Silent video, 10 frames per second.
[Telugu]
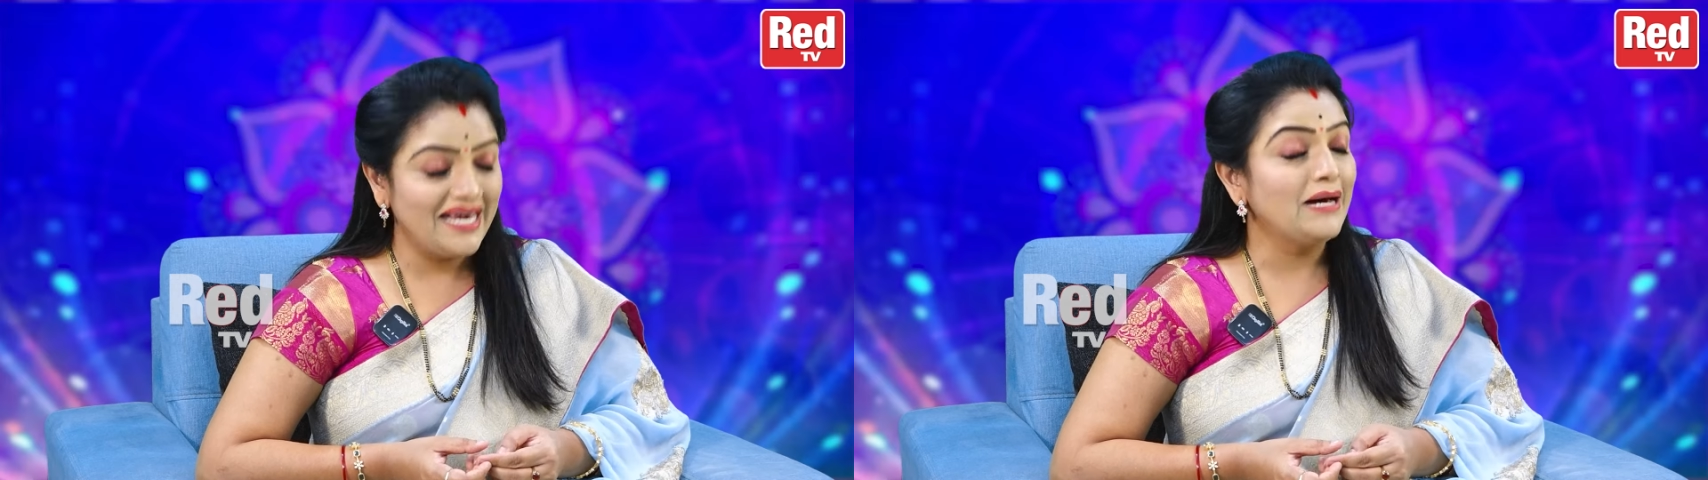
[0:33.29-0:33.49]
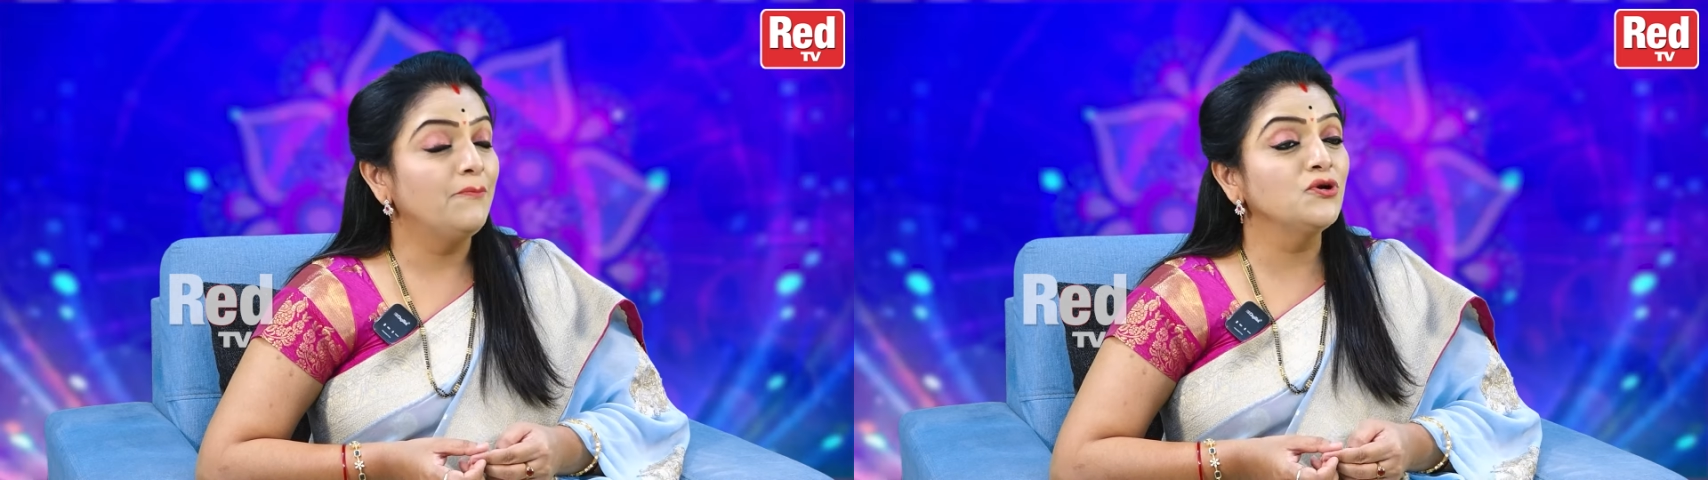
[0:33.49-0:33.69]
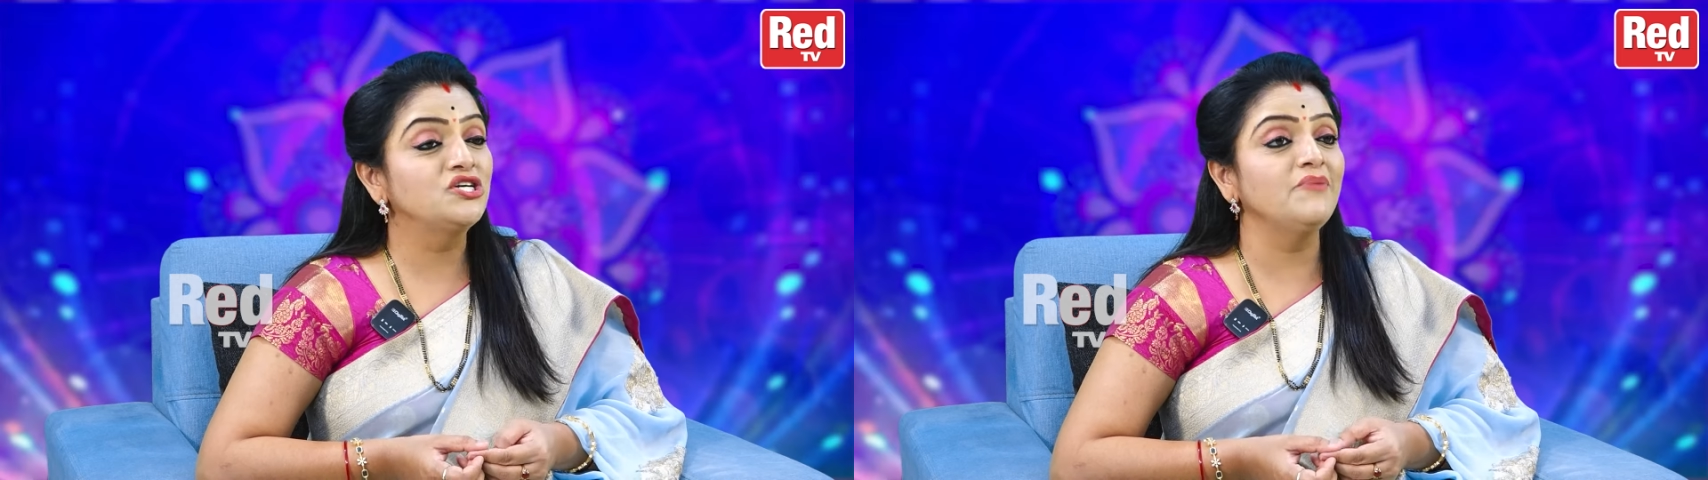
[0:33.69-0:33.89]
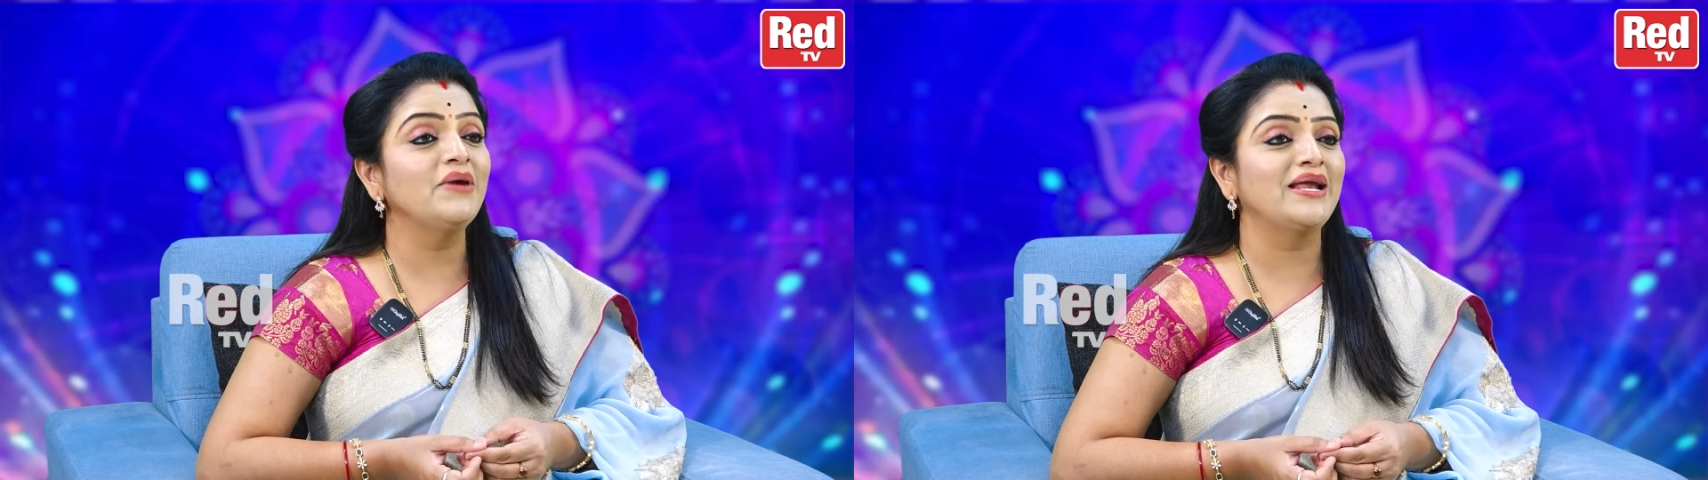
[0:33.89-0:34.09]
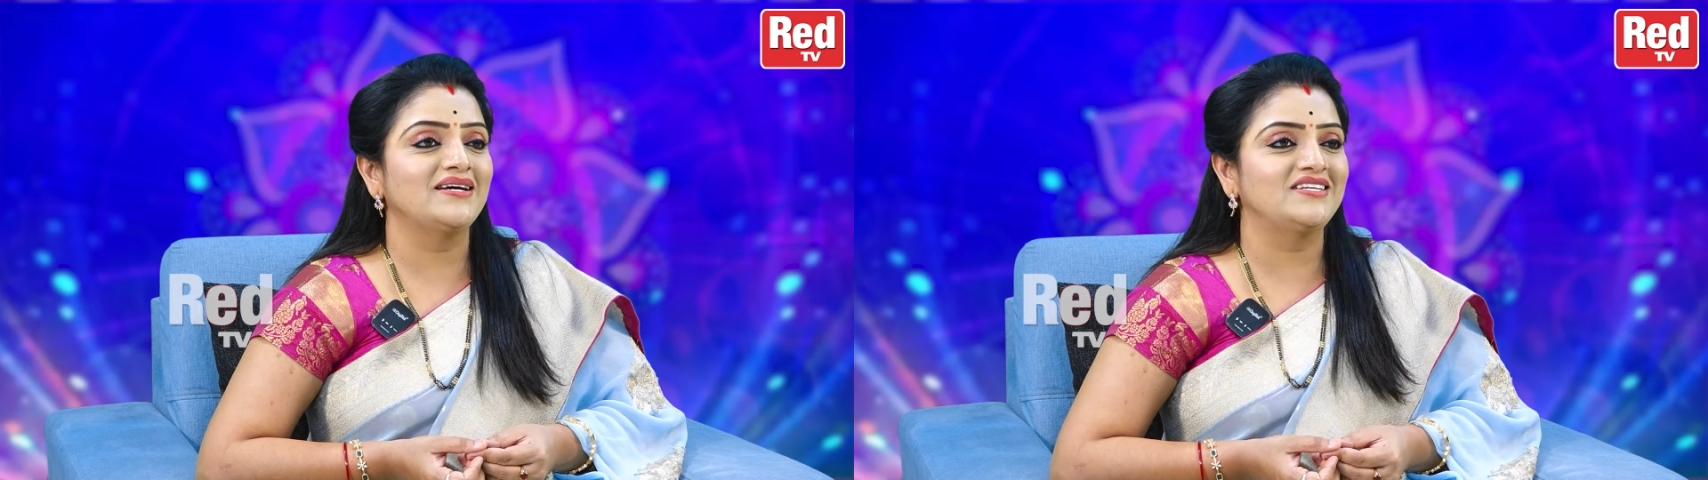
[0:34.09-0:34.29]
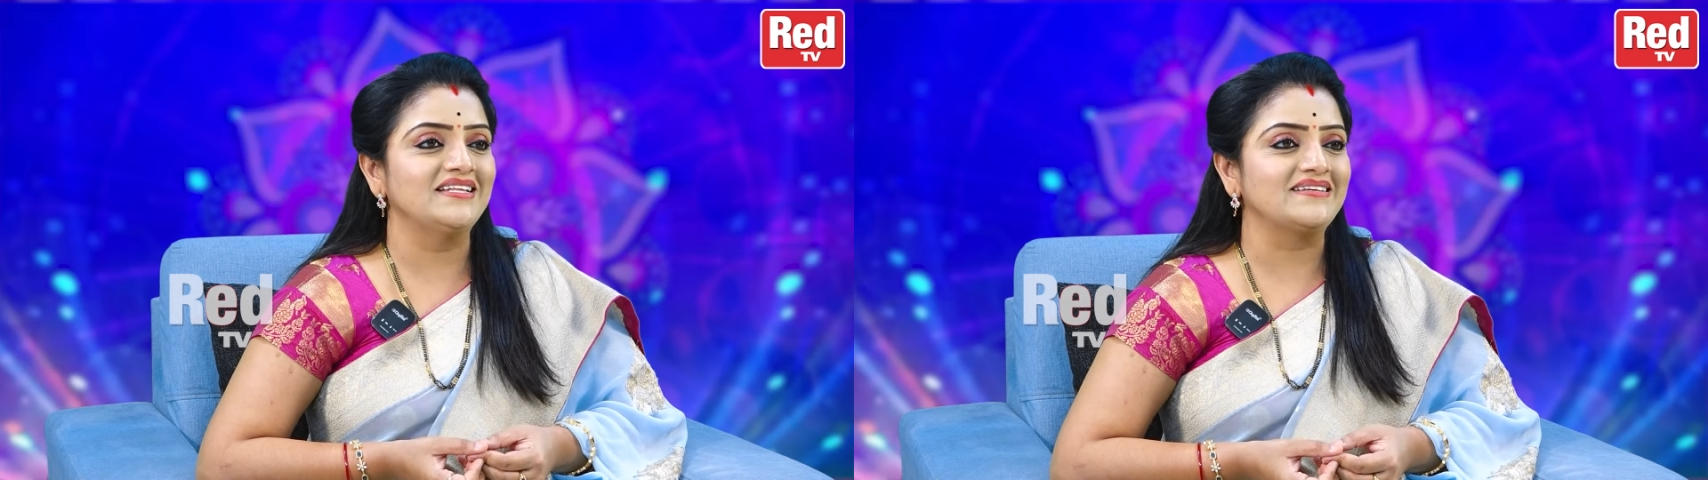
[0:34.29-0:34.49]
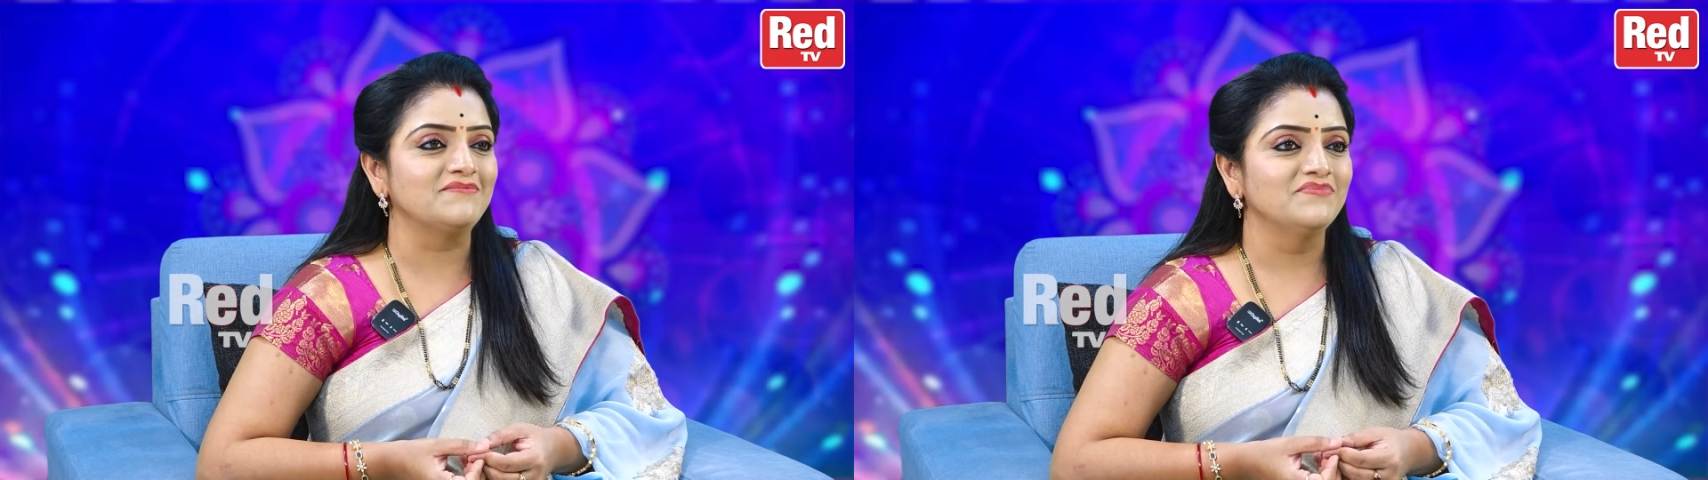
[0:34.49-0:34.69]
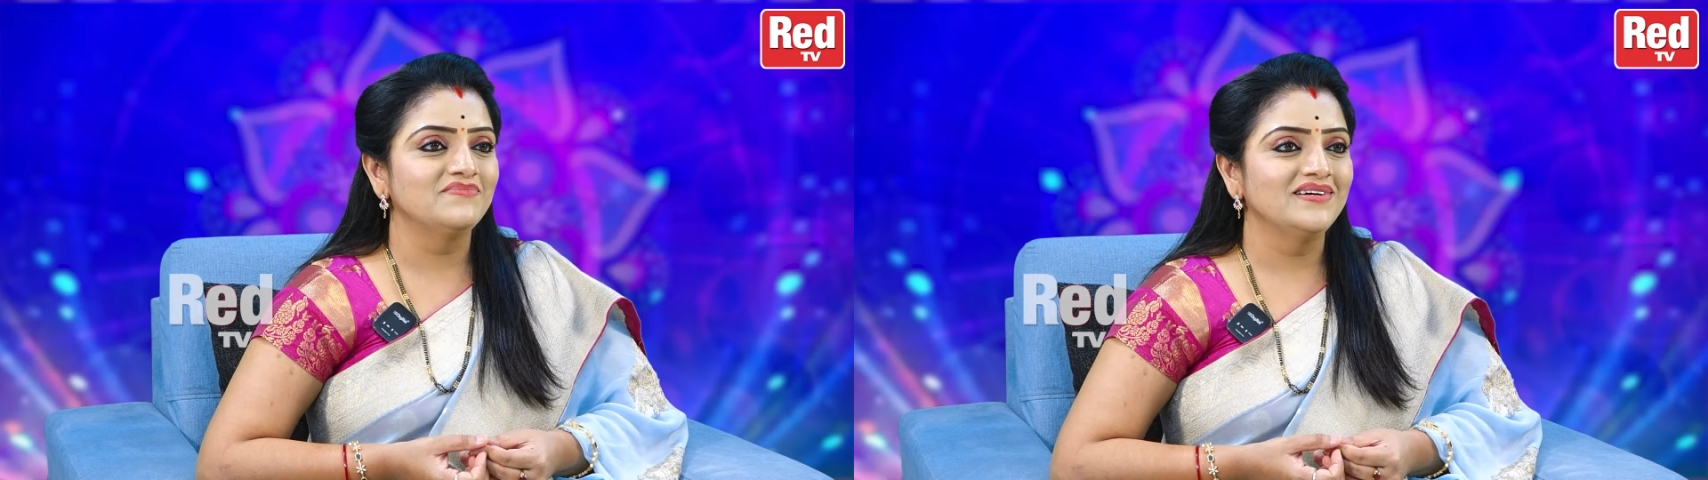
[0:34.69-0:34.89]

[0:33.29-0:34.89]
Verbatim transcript: ఇక పుష్యమి నక్షత్రం